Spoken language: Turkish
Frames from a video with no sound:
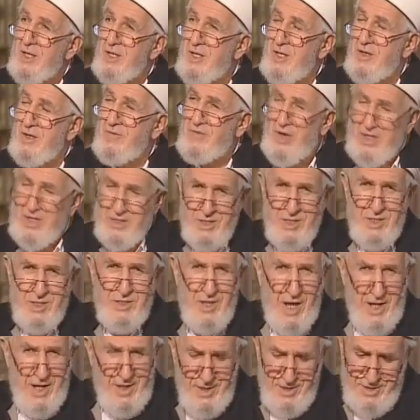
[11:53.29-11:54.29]
E, fecir
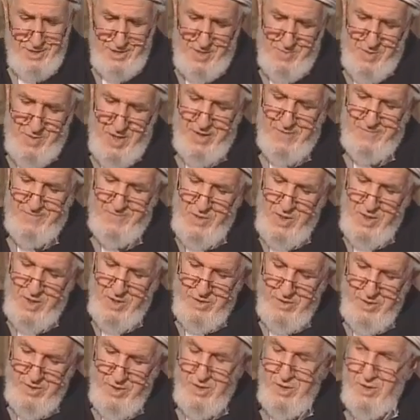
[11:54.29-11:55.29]
yarık demek.
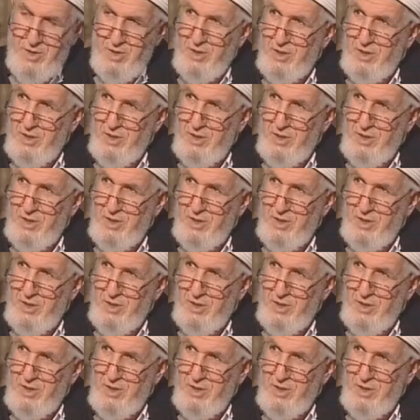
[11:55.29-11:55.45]
E,